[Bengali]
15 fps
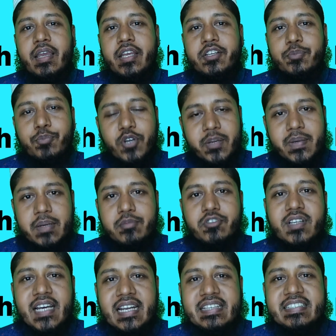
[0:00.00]
একটু পরিমাণ
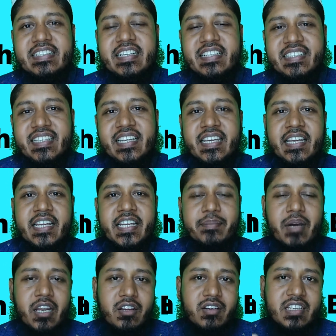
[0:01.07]
মতো কালিজিরা নিয়ে এটা
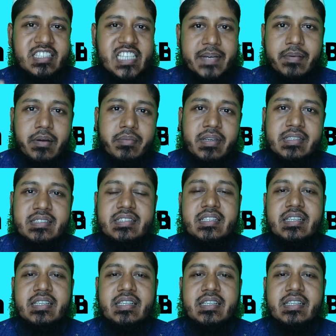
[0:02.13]
ভালো করে চাবাবেন